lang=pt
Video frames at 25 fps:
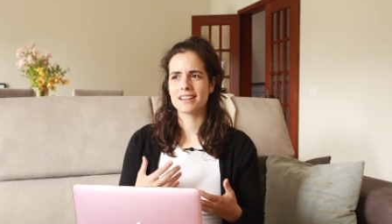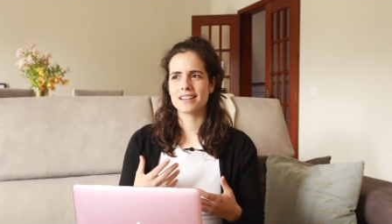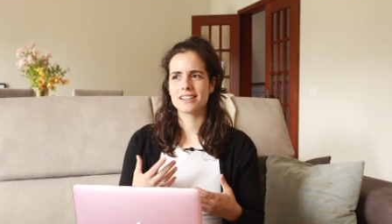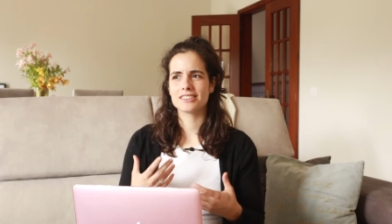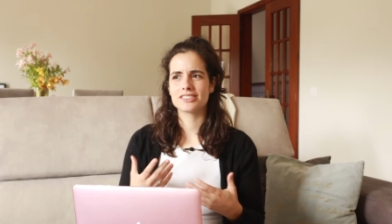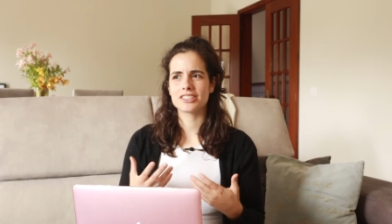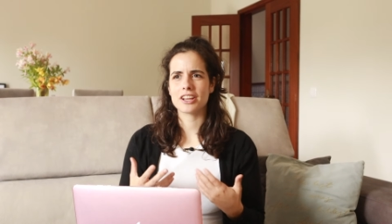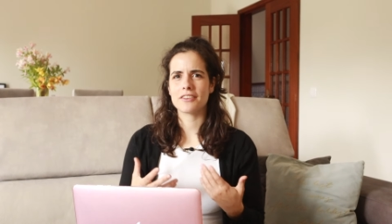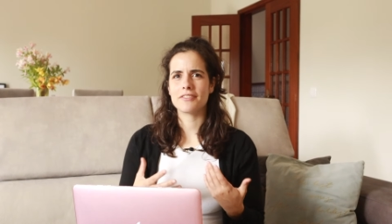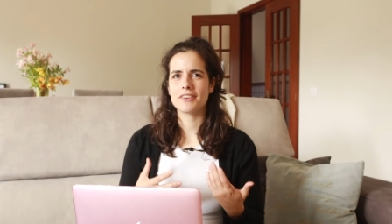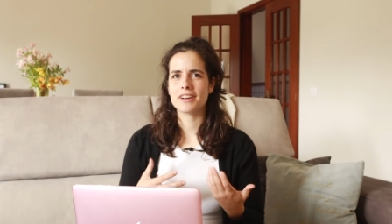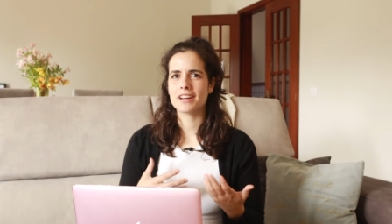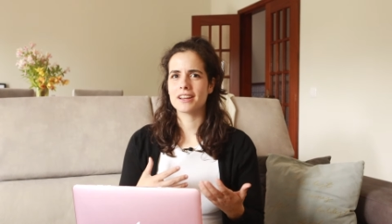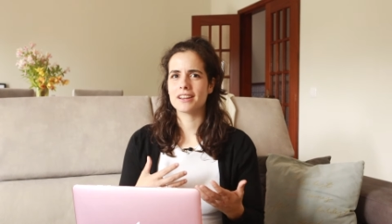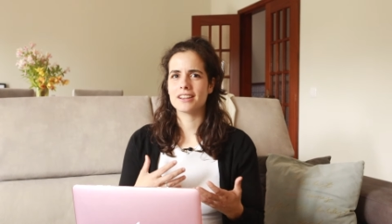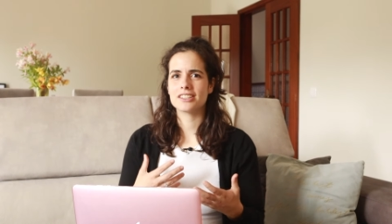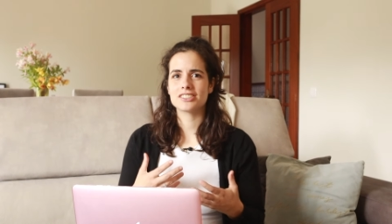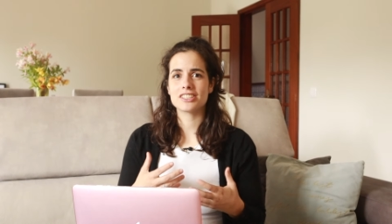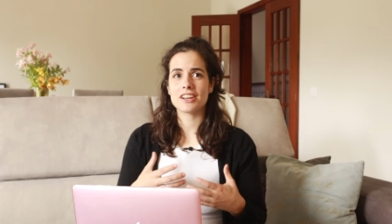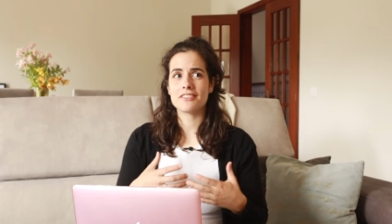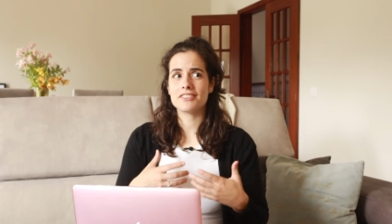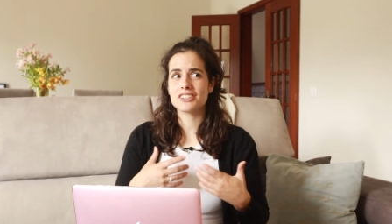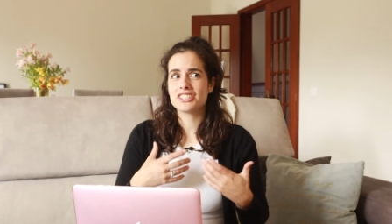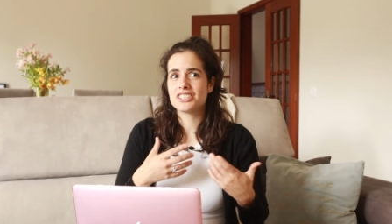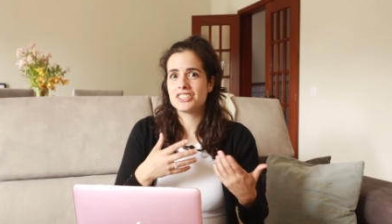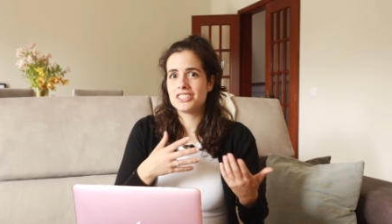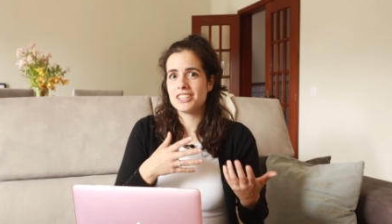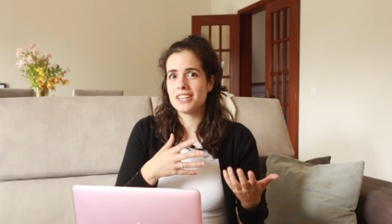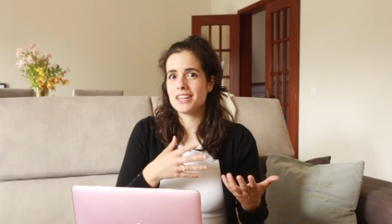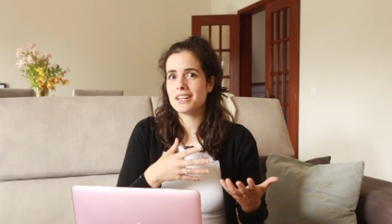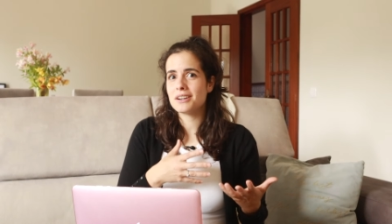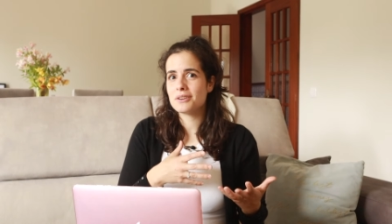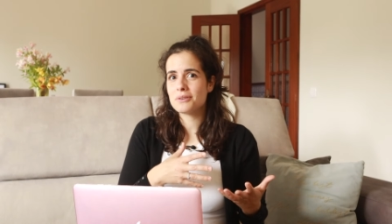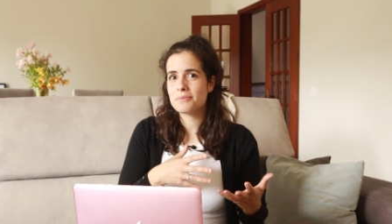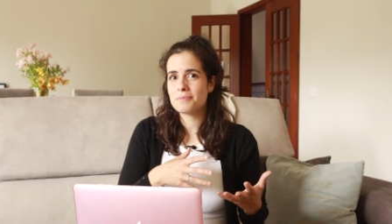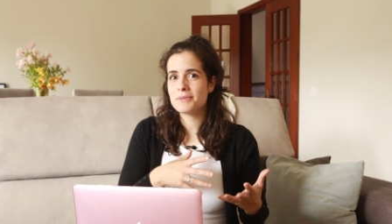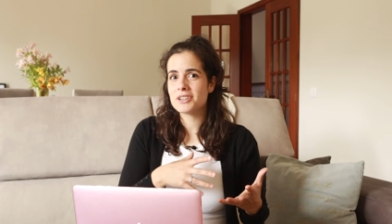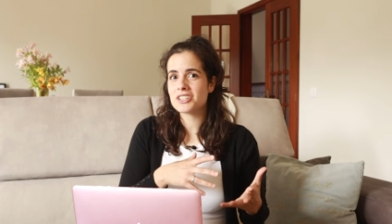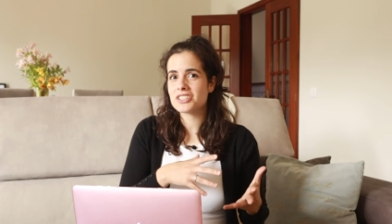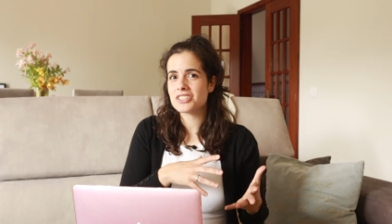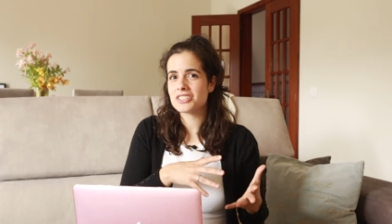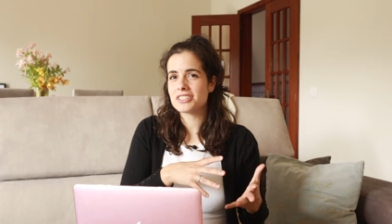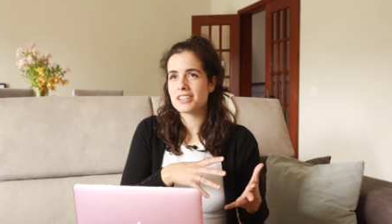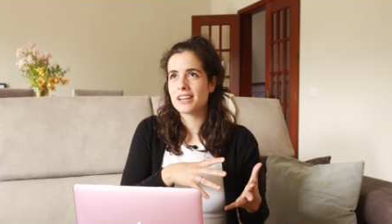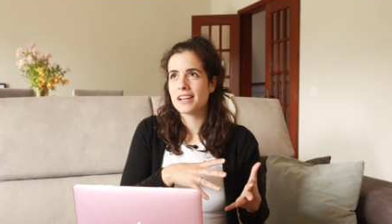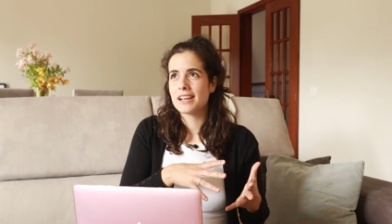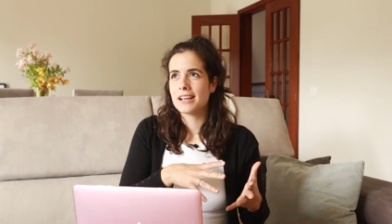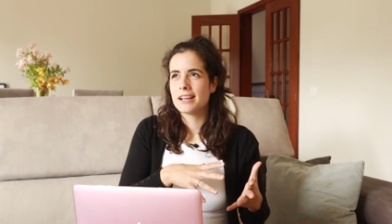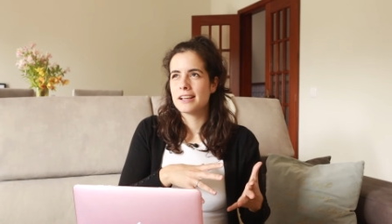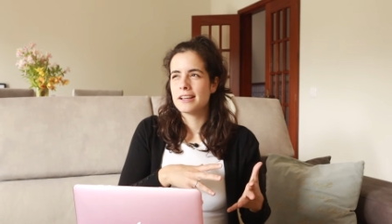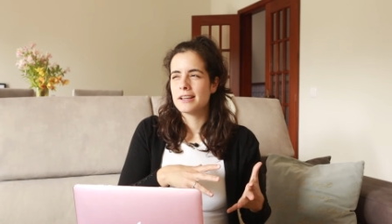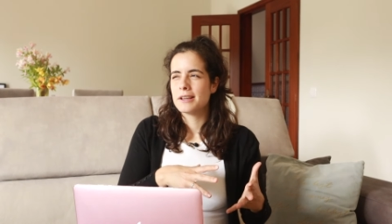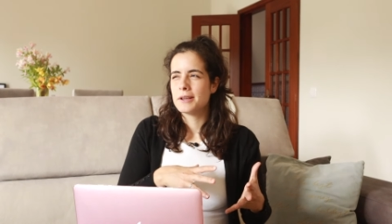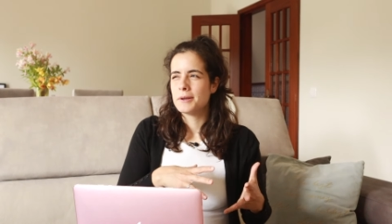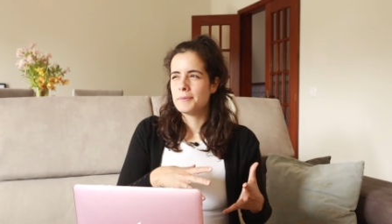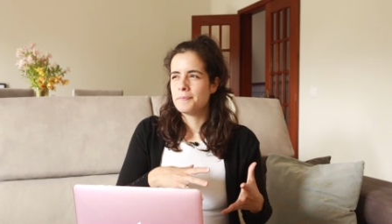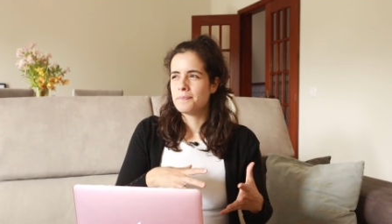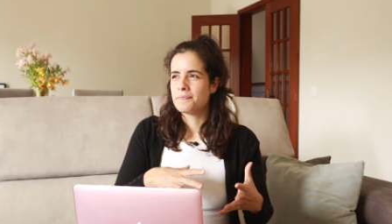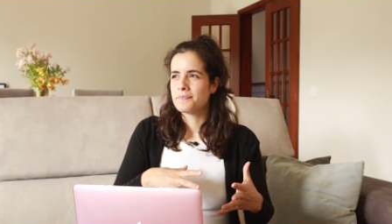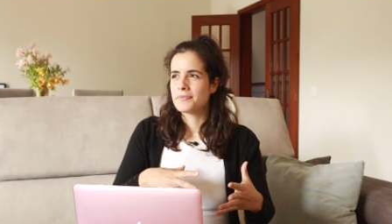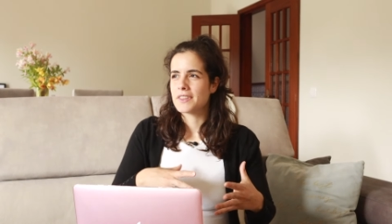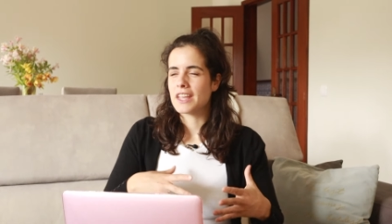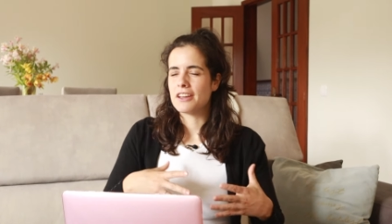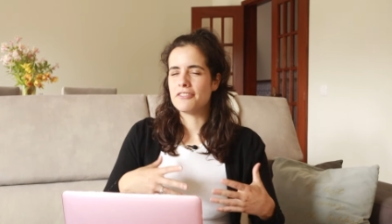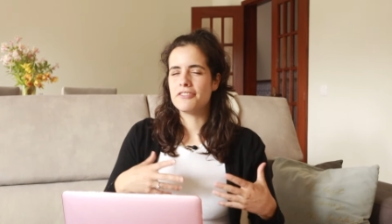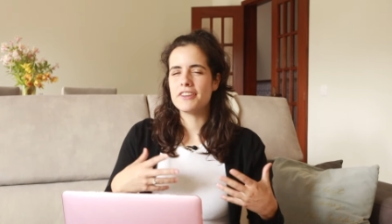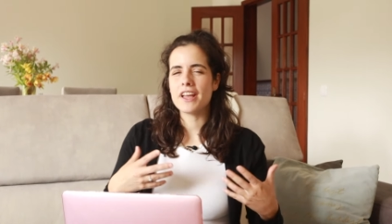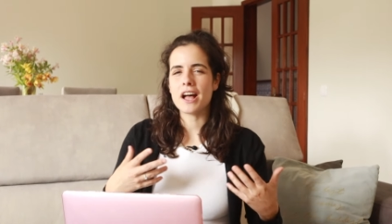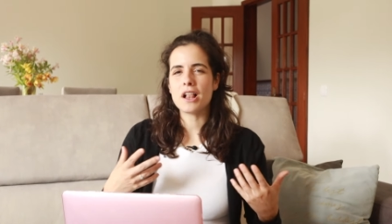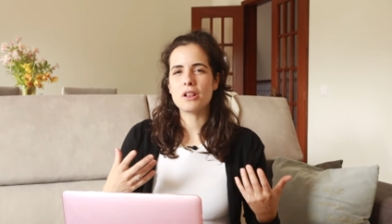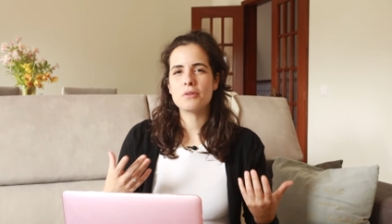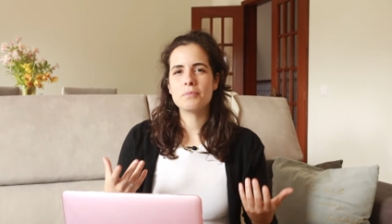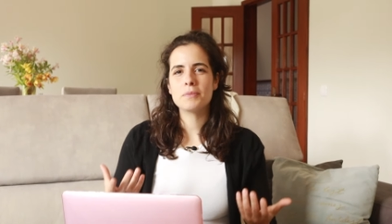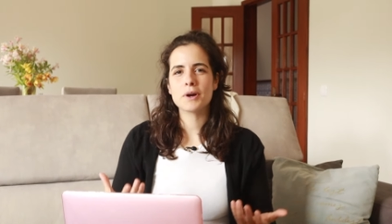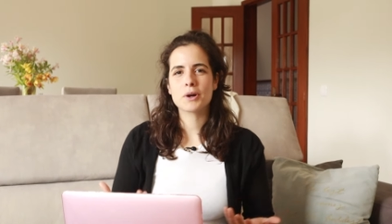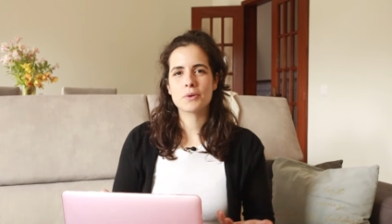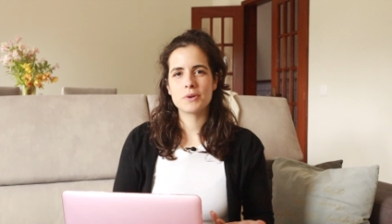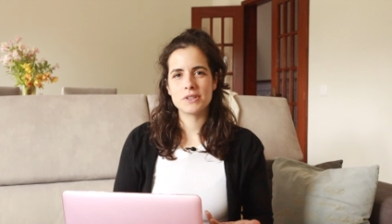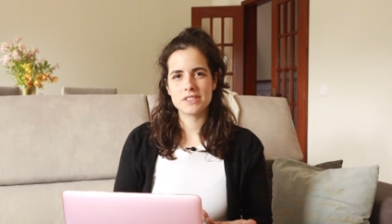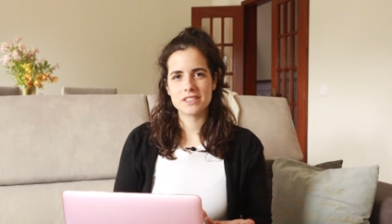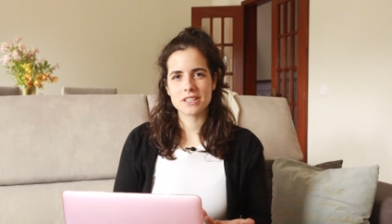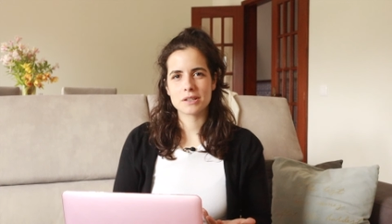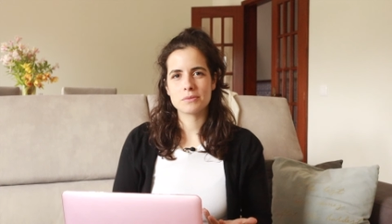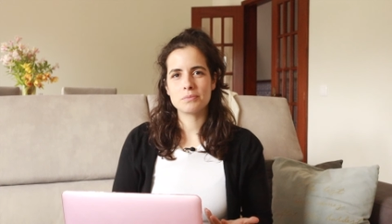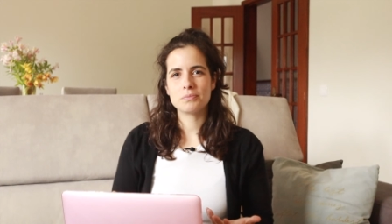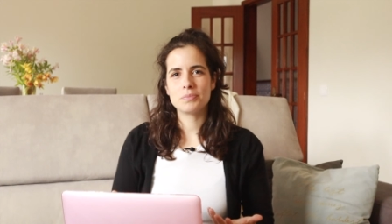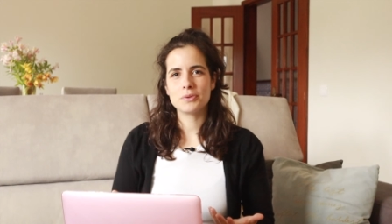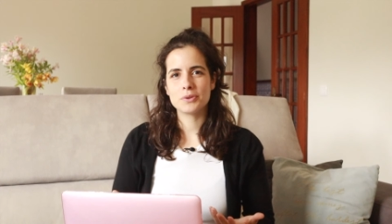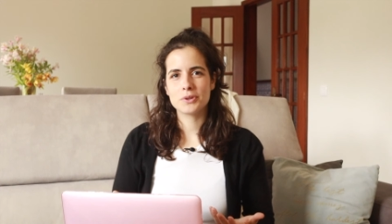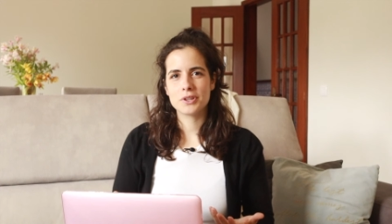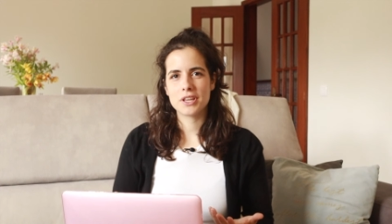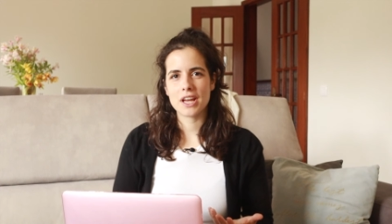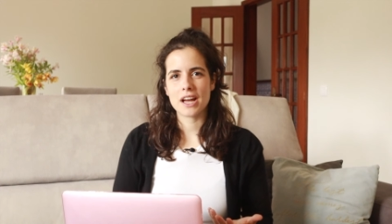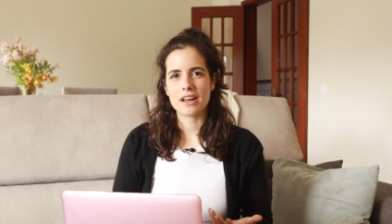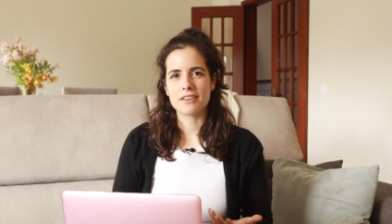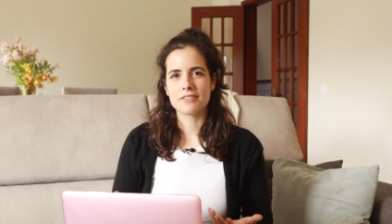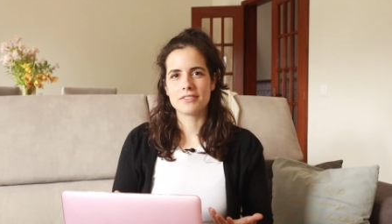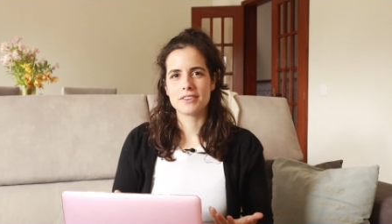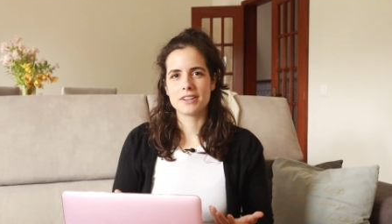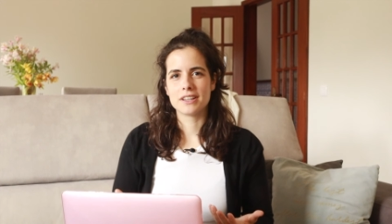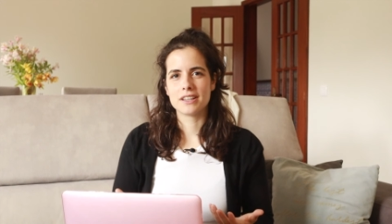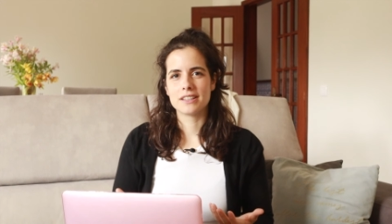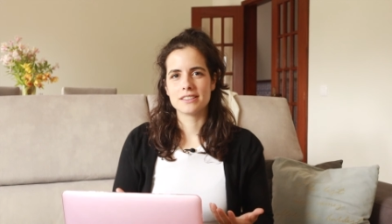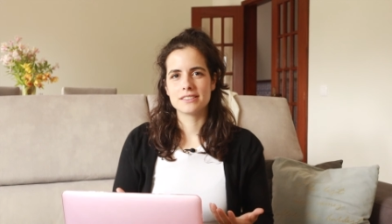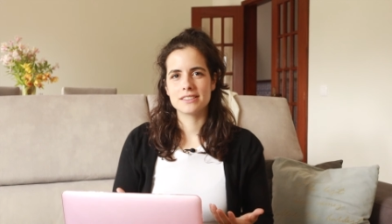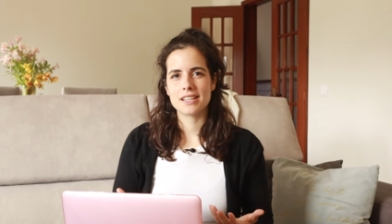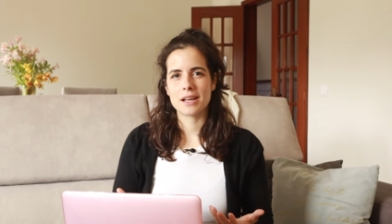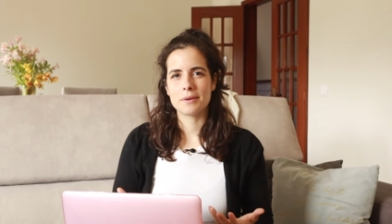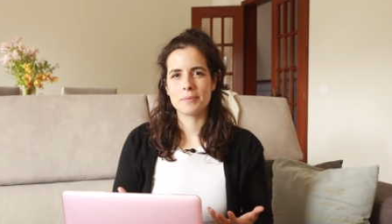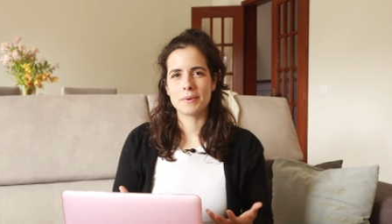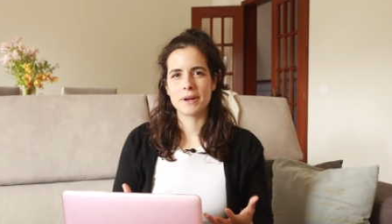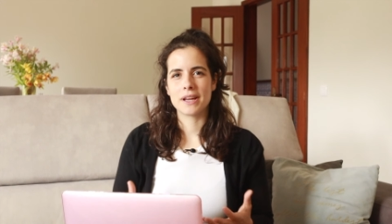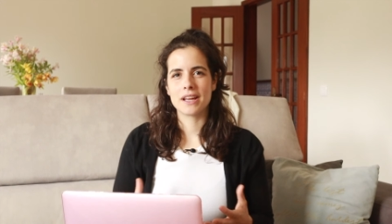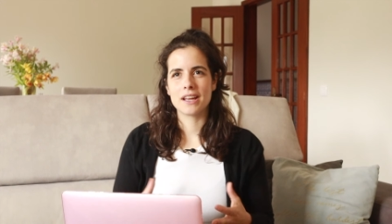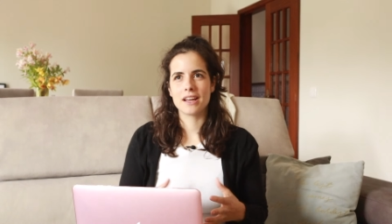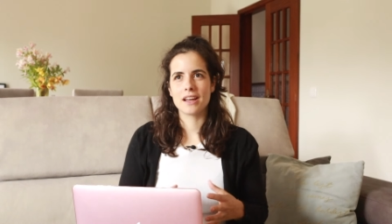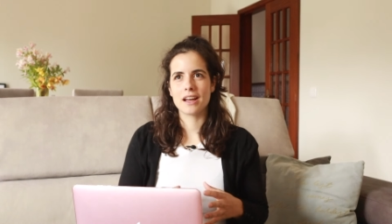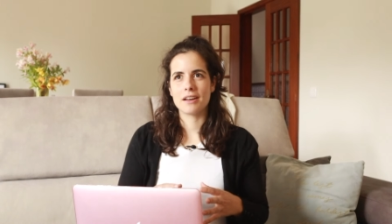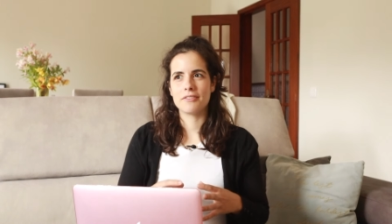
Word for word: Achava, achava giro, mas havia alguma coisa que me bloqueava, sabem?